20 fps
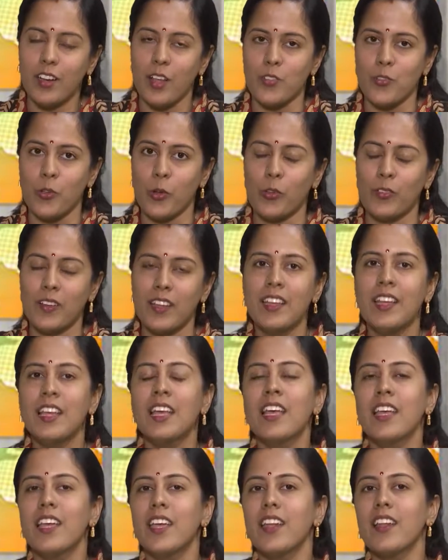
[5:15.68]
நான் சொல்லுவேன்
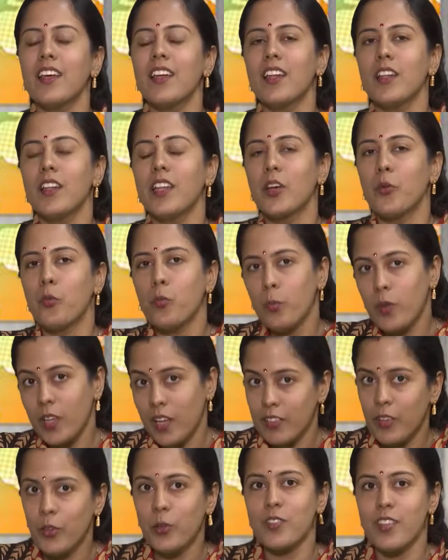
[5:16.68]
ஏன்னா நீங்கள்
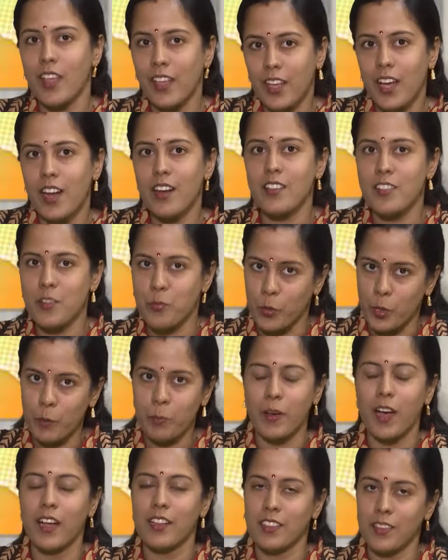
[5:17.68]
உண்மையாகவே ஒரு சைக்காட்டிஸ்ட் போய்
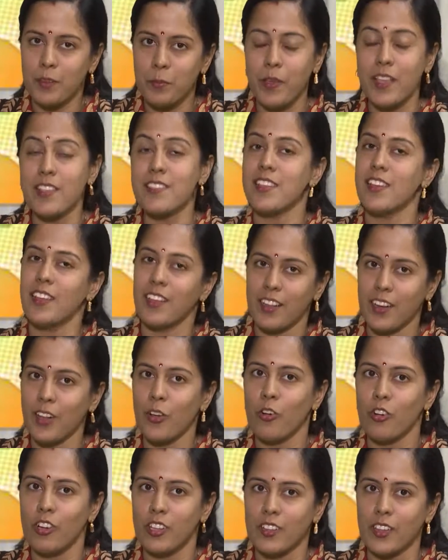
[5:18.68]
பார்த்து
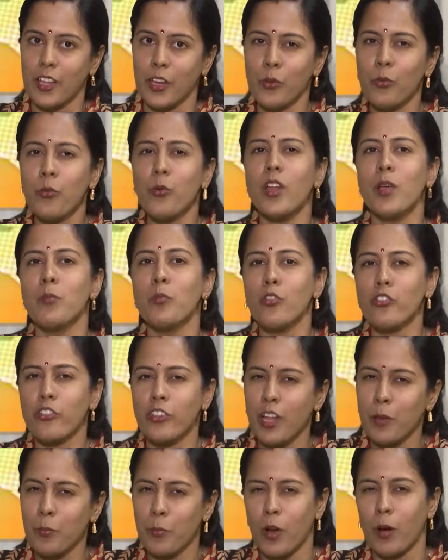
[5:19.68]
பேசுனீங்கன்னா உங்களுக்கு தெரியும் ஒரு
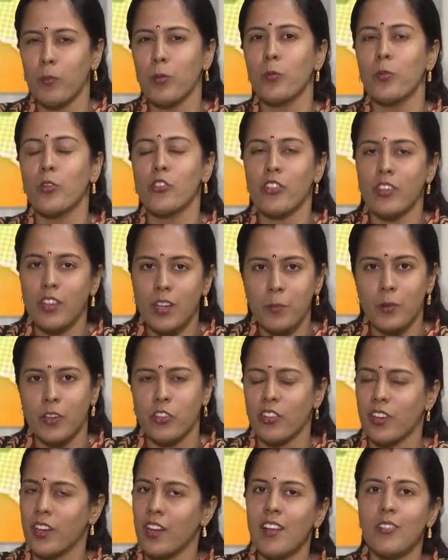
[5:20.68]
எமோஷனல் ப்ராப்ளம் ஒரு சின்ன
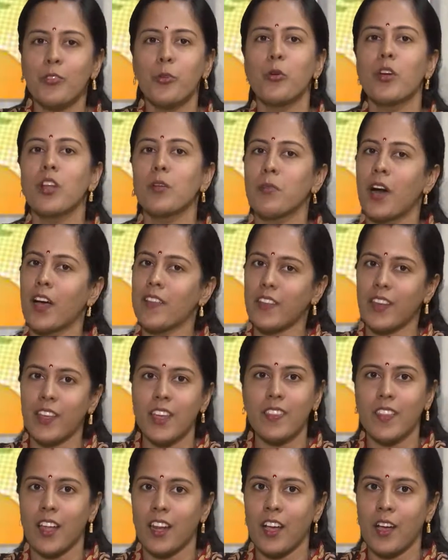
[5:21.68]
பிரச்சனைனா அவங்க உங்களுக்கு
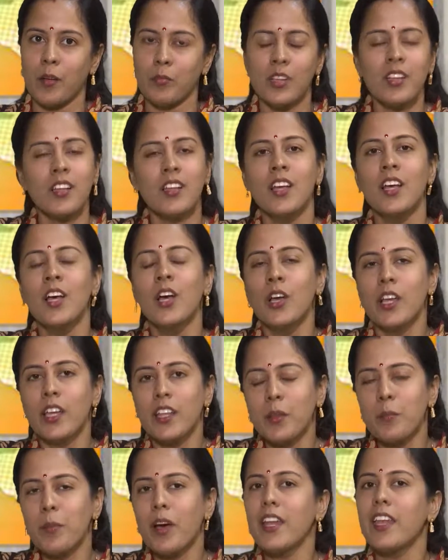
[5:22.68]
மாத்திரையே தராமல்
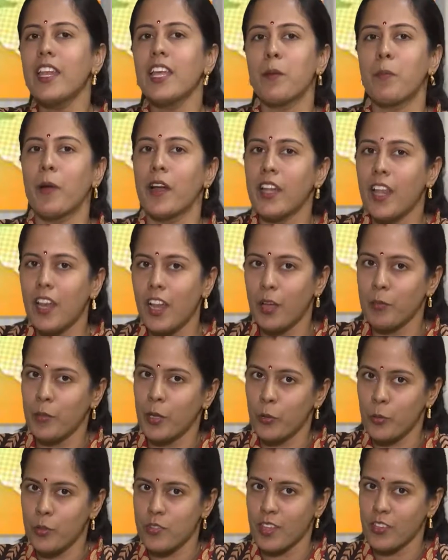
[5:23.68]
இது மாதிரி நீங்கள்
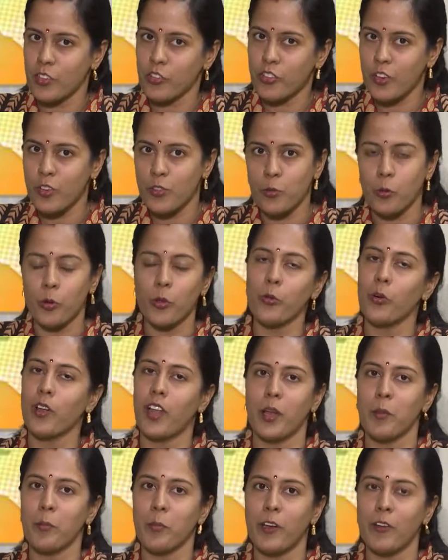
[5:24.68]
பண்ணலாமேன்னு ஒரு சஜஷன்ஸோடு
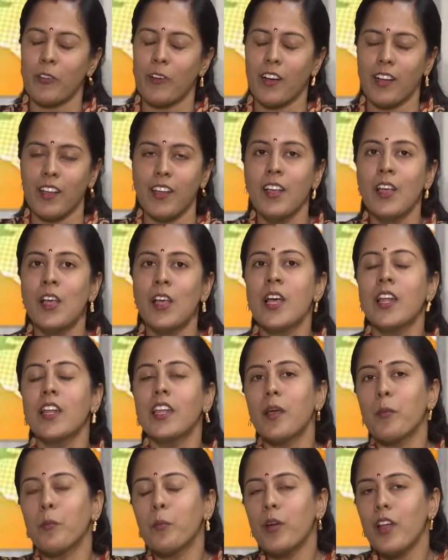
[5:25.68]
உங்களை அனுப்பிடுவாங்க
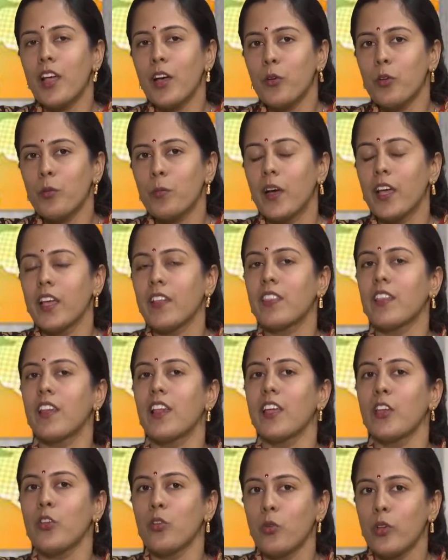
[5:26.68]
நம்மளா ஒரு
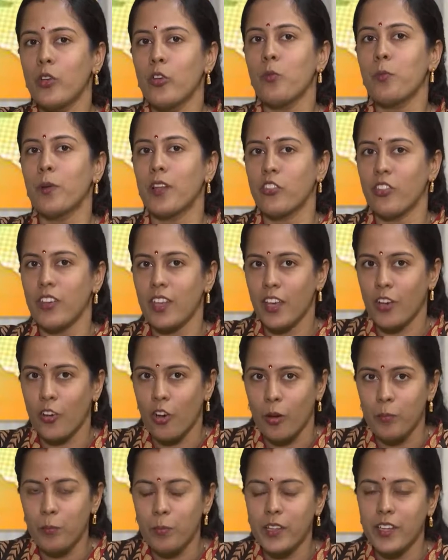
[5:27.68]
பயத்தில் இன்னும் இன்னும் பிரச்சனையை
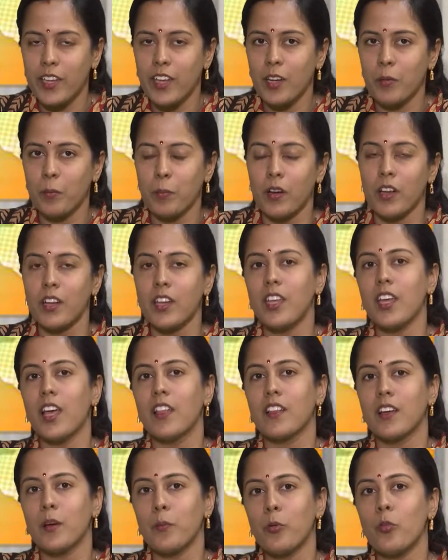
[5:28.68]
காம்ப்ளிகேட் பண்ணி
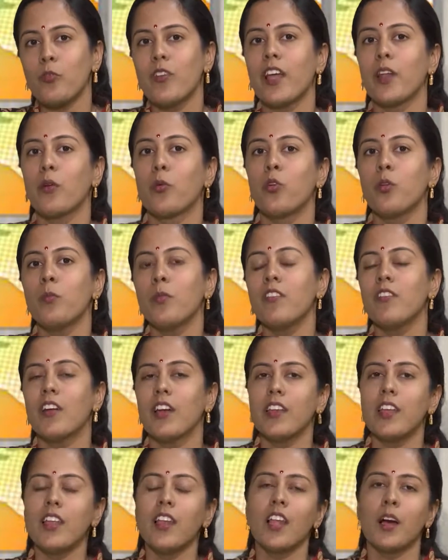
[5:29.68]
அதுக்கப்புறம் வேறு ஒன்றுமே
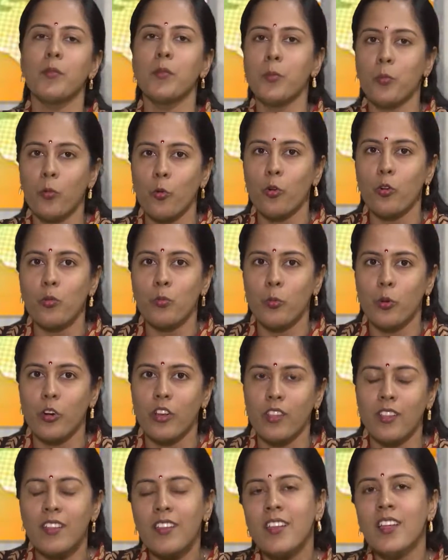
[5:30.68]
வழி இல்லாமல் போகும்
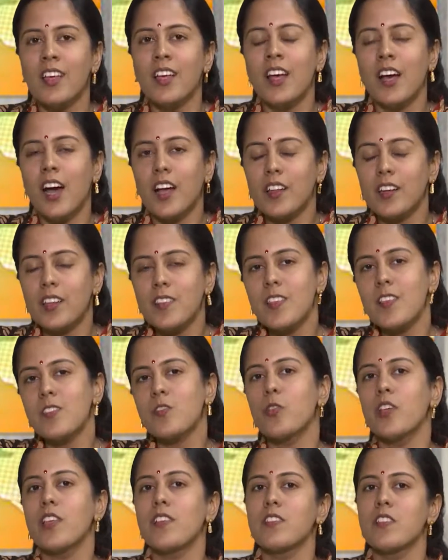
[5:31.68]
பொழுது அந்த
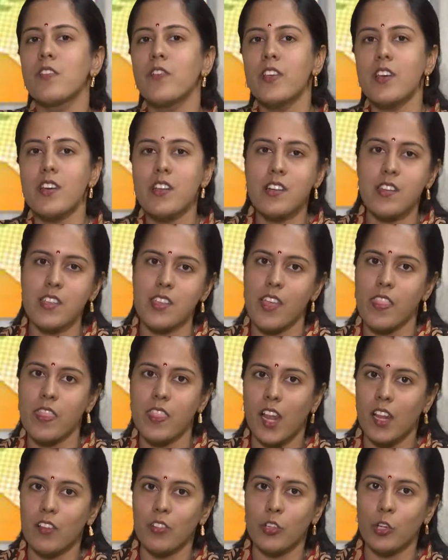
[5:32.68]
டிசீஸுடைய சிவியாரிட்டி
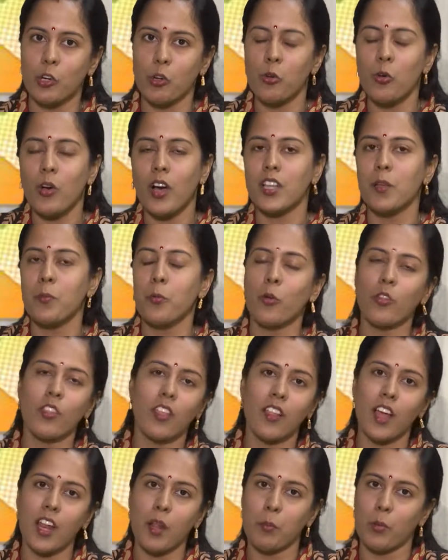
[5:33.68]
எந்த அளவுக்கு இருக்கோ அதை
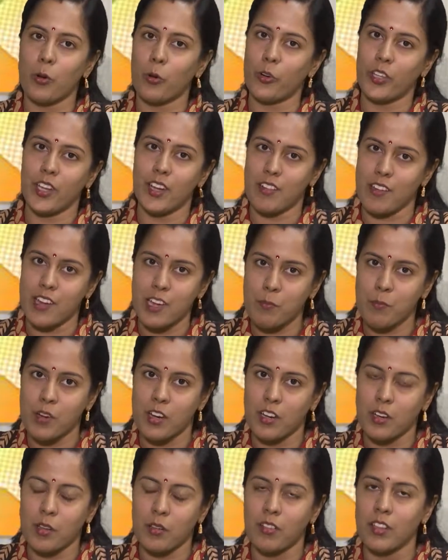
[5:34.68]
பொறுத்து தான் நம்மளுடைய
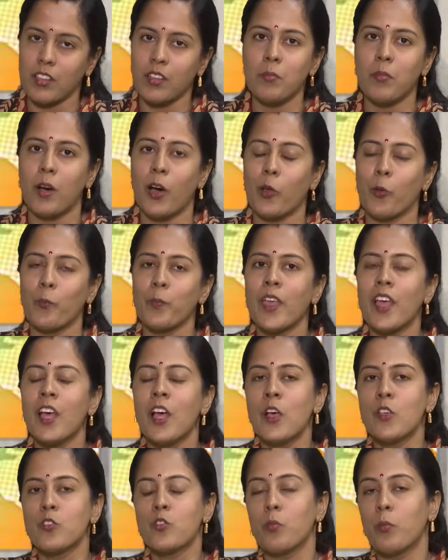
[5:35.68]
ட்ரீட்மெண்ட் வந்து மாறும்
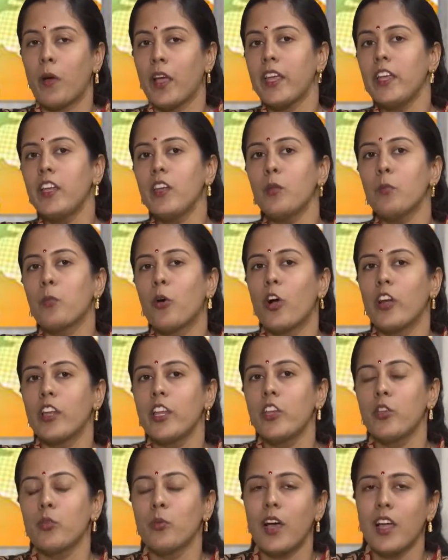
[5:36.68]
ஸோ மைண்ட்
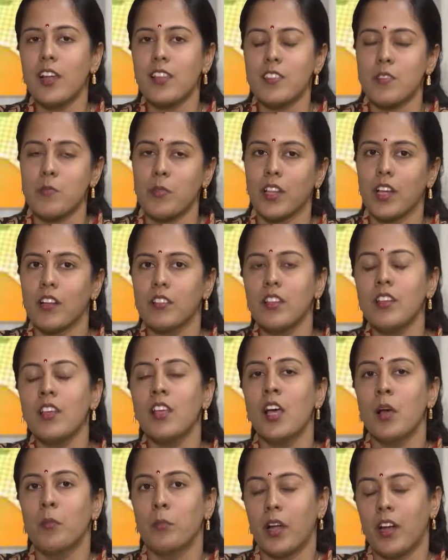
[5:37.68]
பாடி டியூவாலிசம் அதாவது
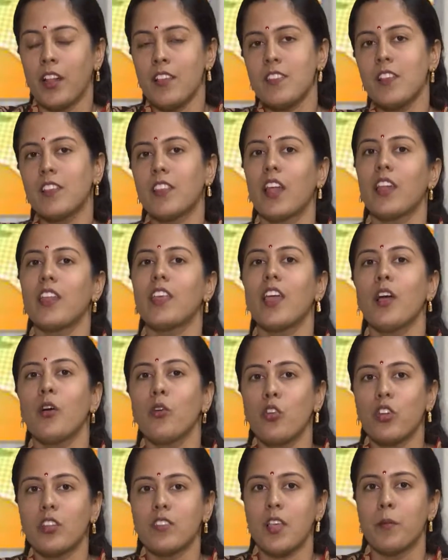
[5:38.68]
மனசு
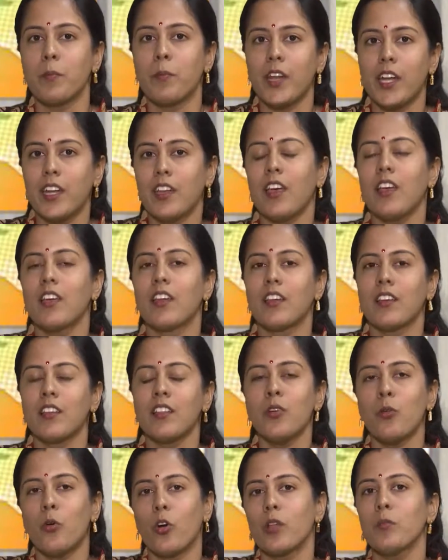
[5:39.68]
தனியாக ஒன்று செப்பரேட்டாக
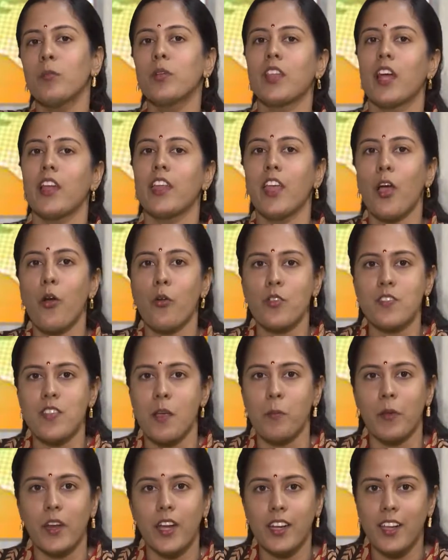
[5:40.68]
இருக்குது உடம்பு தனியாக ஒன்று
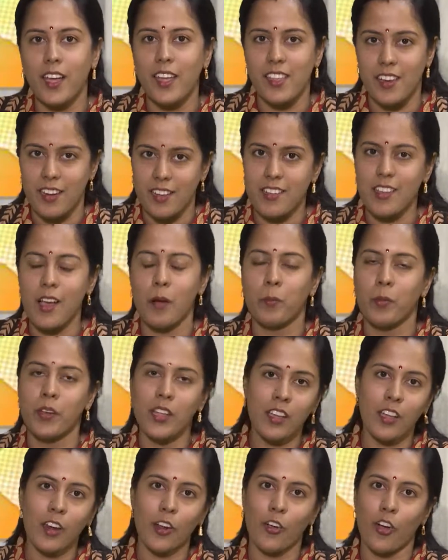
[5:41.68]
செப்பரேட்டாக இருக்குது
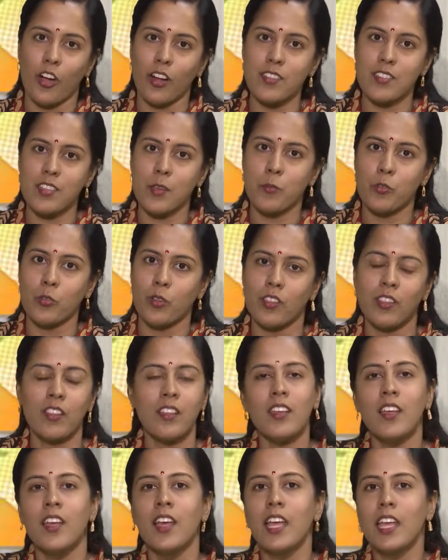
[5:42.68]
அப்படிங்கிற கான்செப்ட்
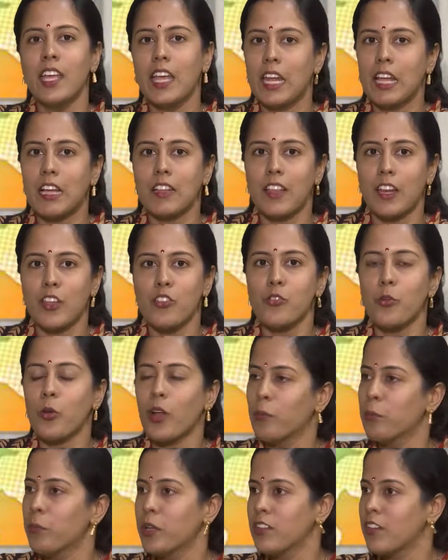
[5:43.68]
வந்து எனக்கு தெரிஞ்ச
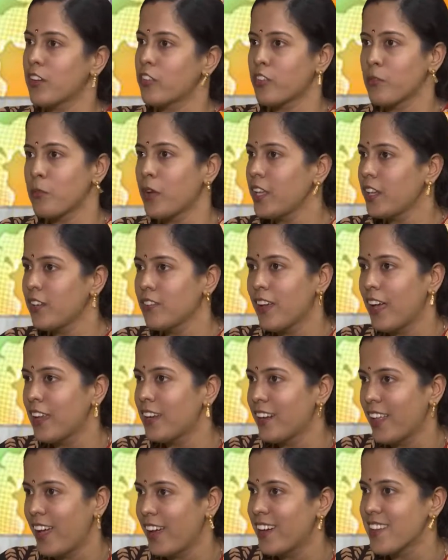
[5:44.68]
ஒரு ஐம்பது வருஷமாக
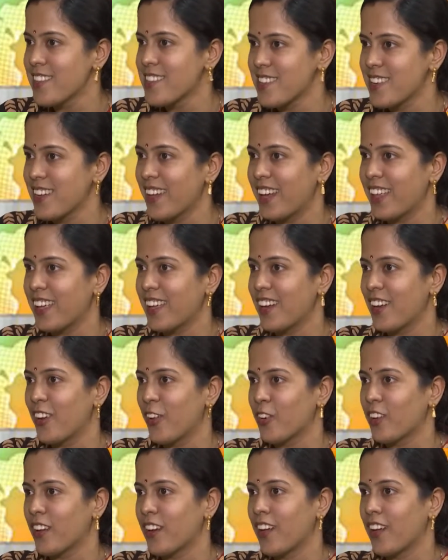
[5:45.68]
இன்வாலிட் ஆகிடுச்சுன்னு நினைக்கிறேன் டாக்டர்